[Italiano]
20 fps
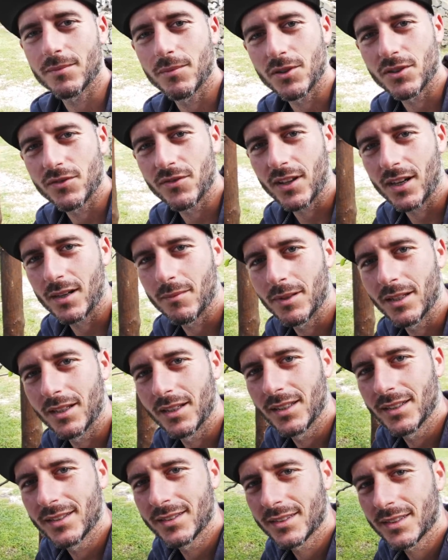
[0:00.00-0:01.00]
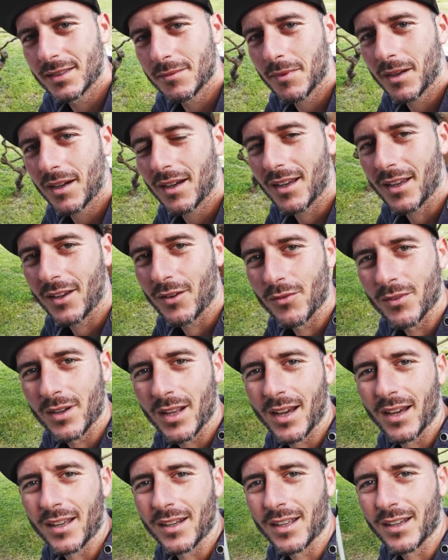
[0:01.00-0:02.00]
un'atmosfera bellissima e
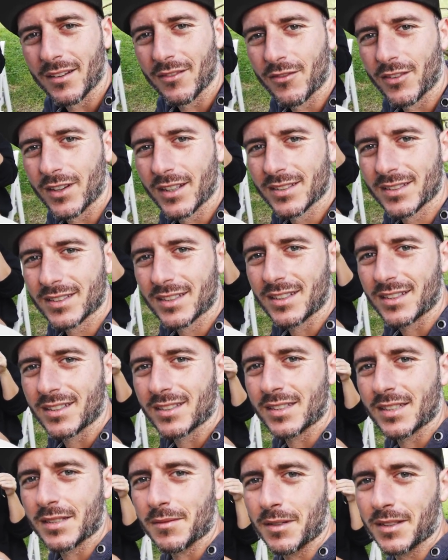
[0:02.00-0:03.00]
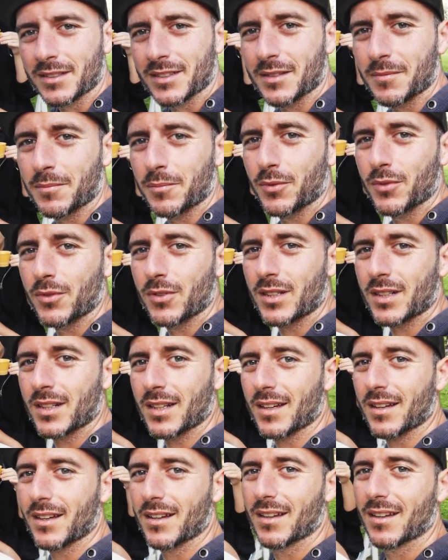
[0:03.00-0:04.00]
un'aria freschissima
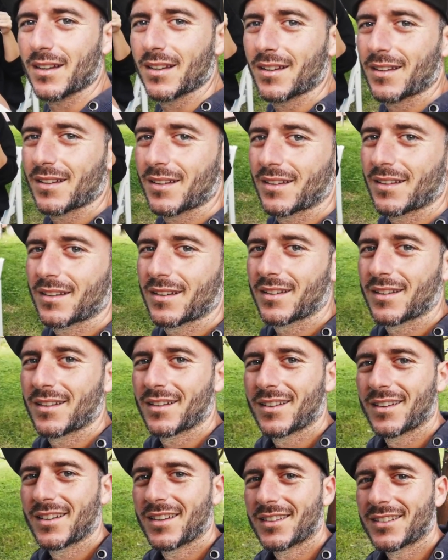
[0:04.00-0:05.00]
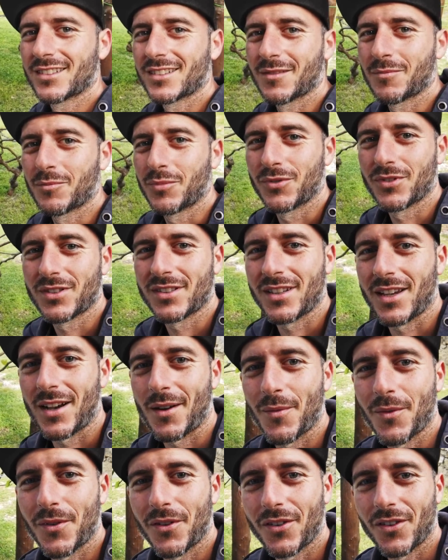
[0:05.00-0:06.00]
seppur, seppur
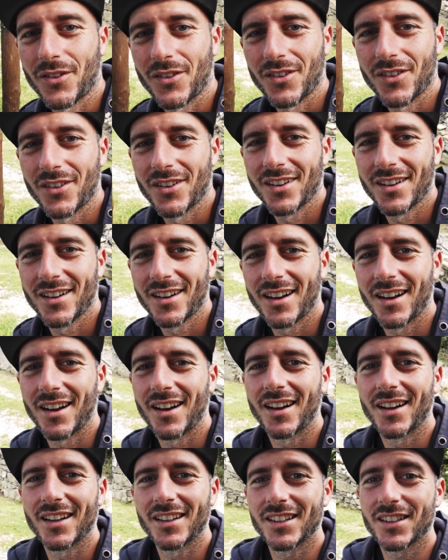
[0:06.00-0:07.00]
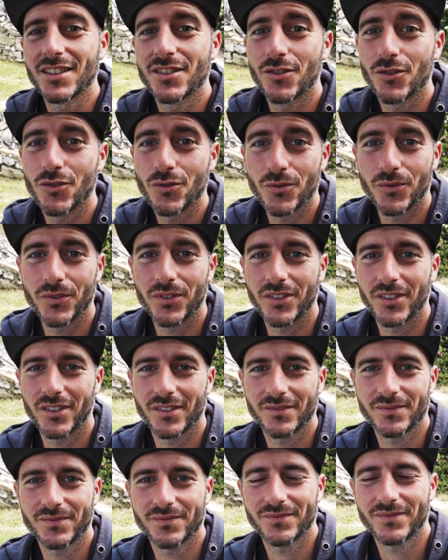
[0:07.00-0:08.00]
siamo a inizio
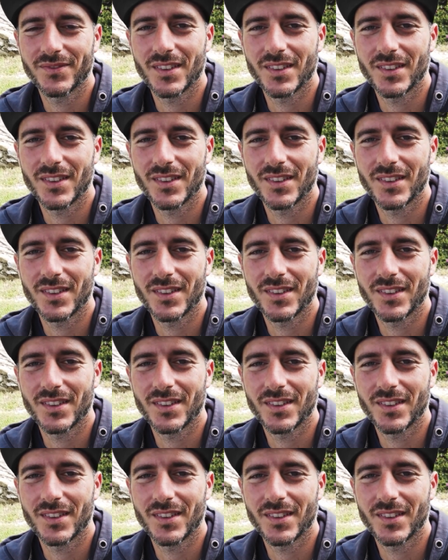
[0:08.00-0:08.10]
giugno